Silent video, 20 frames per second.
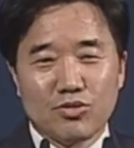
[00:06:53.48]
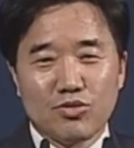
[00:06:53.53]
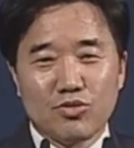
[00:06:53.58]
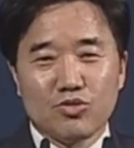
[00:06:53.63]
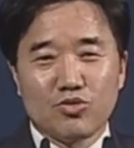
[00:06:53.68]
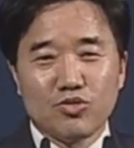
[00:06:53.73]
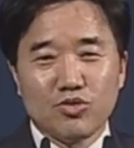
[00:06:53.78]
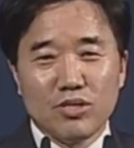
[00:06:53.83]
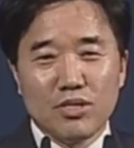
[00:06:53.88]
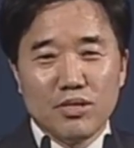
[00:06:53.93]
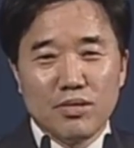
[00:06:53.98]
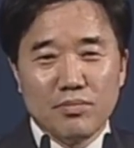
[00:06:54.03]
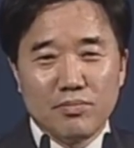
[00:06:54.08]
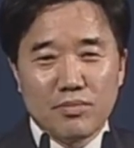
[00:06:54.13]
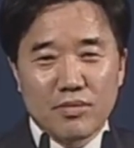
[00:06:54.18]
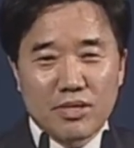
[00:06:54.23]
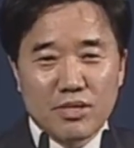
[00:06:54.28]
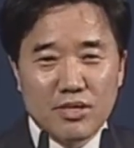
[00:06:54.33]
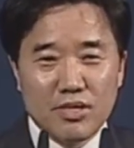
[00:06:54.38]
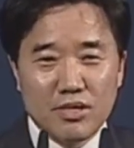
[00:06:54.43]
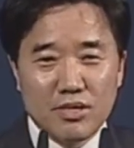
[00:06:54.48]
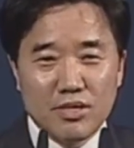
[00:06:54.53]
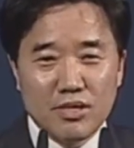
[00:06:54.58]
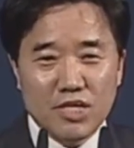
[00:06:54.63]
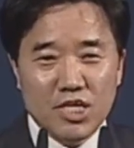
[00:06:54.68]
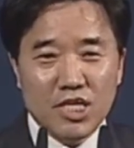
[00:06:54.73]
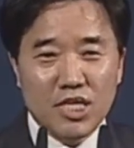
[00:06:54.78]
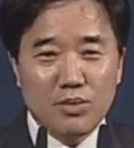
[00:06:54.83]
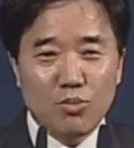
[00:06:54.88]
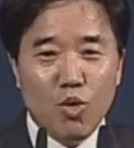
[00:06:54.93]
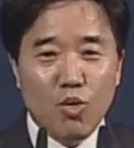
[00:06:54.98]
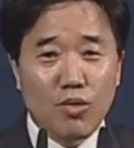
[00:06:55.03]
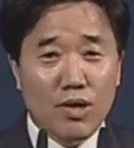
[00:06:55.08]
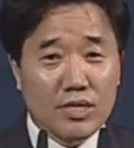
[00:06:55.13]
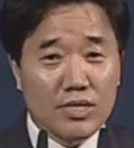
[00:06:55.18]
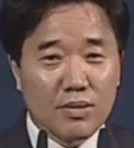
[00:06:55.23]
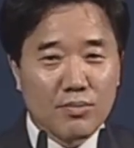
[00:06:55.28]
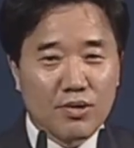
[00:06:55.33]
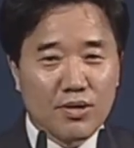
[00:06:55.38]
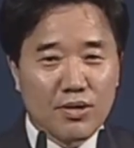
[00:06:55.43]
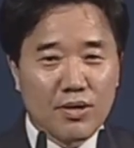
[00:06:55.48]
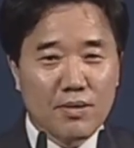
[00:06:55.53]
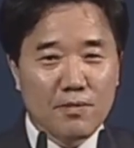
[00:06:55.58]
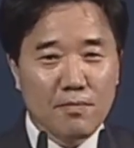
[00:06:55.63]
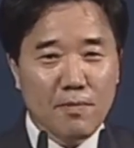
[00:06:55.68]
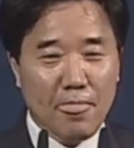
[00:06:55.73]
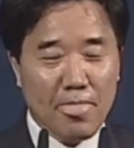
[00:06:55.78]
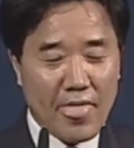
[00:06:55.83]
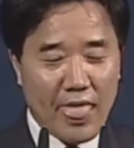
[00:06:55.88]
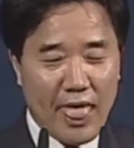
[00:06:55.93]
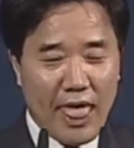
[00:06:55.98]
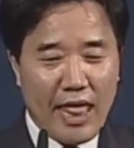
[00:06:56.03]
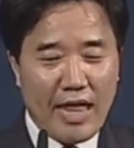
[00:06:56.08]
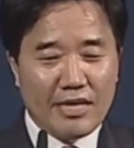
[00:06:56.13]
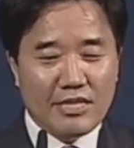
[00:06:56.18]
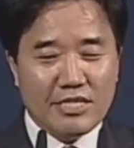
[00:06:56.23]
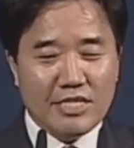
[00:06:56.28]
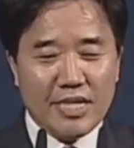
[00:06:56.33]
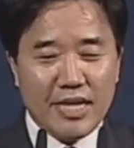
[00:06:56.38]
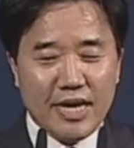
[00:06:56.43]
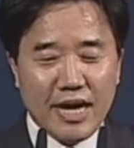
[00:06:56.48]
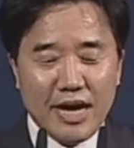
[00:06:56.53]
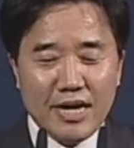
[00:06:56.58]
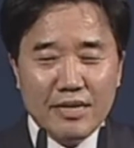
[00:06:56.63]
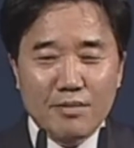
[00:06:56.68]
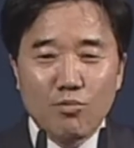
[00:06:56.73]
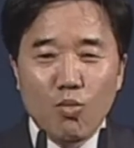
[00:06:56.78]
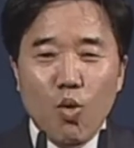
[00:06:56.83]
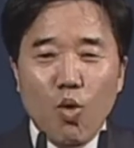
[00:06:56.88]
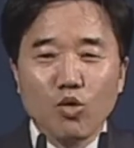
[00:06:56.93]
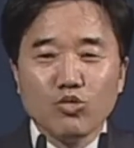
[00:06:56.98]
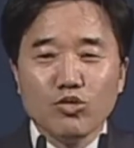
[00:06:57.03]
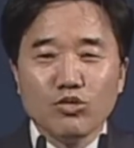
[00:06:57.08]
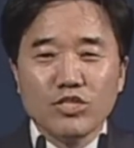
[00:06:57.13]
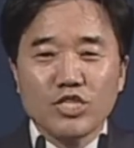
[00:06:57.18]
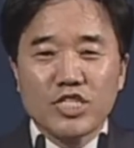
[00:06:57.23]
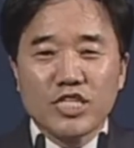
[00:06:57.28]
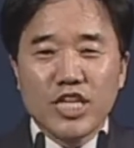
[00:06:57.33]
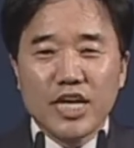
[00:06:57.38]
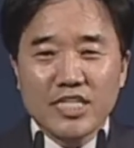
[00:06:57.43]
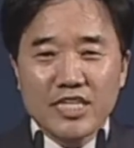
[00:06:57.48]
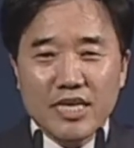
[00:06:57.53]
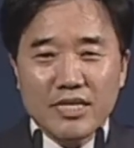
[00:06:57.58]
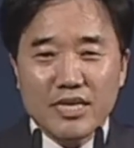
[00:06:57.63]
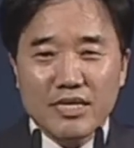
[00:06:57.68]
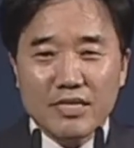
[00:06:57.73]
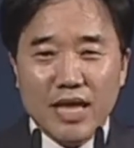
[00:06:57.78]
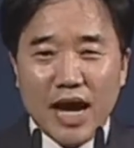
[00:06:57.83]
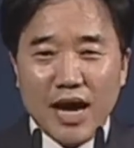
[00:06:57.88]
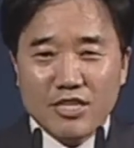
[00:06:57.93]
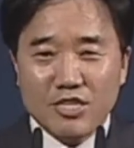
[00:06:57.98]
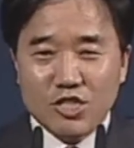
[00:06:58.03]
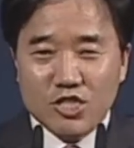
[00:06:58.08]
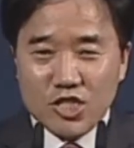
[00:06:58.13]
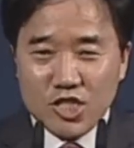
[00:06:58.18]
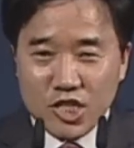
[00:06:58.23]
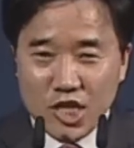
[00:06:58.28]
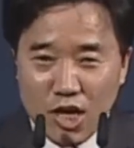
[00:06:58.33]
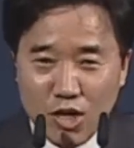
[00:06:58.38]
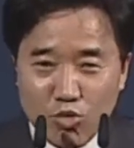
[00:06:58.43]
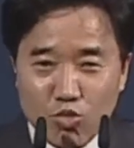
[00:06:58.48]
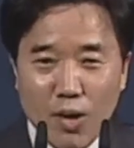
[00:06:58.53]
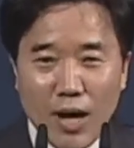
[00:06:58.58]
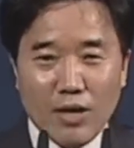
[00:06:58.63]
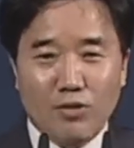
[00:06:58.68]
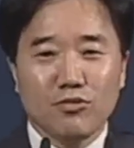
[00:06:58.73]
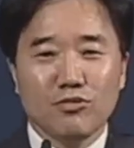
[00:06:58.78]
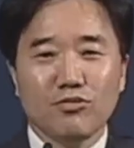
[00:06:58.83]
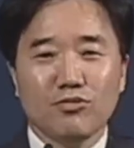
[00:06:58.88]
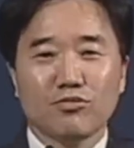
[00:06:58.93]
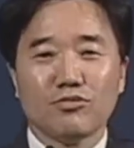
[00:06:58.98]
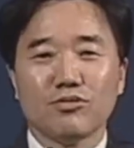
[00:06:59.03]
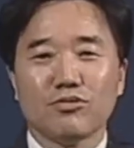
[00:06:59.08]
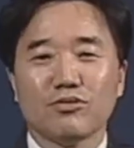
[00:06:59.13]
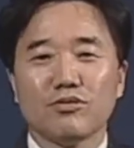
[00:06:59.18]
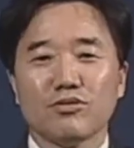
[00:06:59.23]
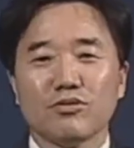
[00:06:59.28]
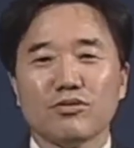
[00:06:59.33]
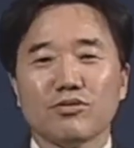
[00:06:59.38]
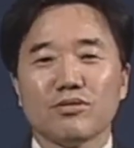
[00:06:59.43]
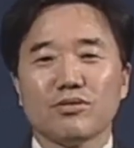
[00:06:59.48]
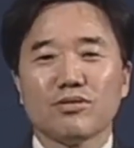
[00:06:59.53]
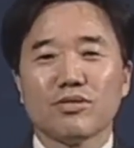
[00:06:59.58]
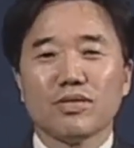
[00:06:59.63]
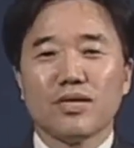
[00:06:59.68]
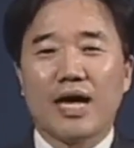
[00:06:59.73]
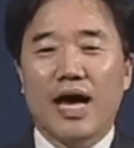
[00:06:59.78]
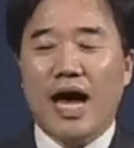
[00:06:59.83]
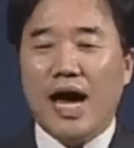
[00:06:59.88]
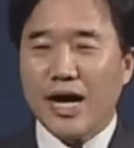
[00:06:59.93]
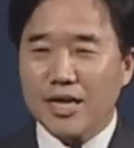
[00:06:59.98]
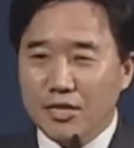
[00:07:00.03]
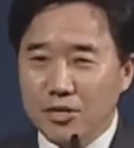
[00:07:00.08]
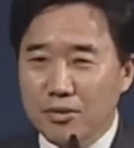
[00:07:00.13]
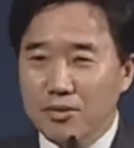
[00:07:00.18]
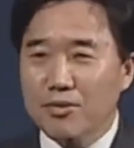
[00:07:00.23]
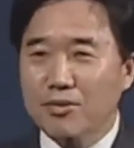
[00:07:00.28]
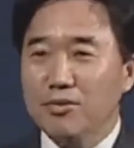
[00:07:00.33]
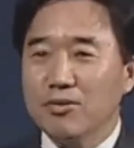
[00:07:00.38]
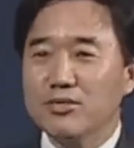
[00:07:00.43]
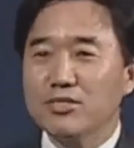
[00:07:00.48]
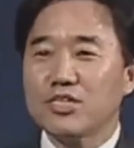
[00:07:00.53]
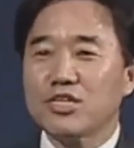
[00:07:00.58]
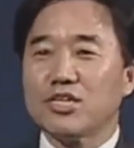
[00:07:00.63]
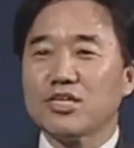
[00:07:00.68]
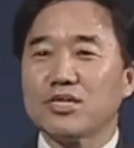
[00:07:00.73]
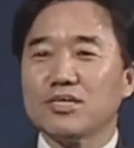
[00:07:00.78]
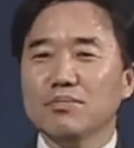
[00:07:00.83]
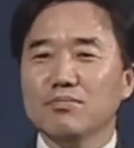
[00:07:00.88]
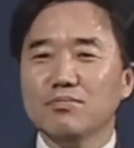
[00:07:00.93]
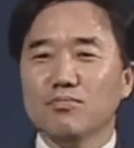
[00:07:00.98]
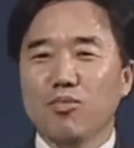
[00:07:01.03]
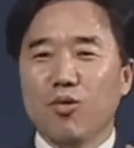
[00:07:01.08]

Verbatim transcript: 주님 그 시몬과 더불어 사랑하는 모든 제자들을 다 청구하고 아니요. 지금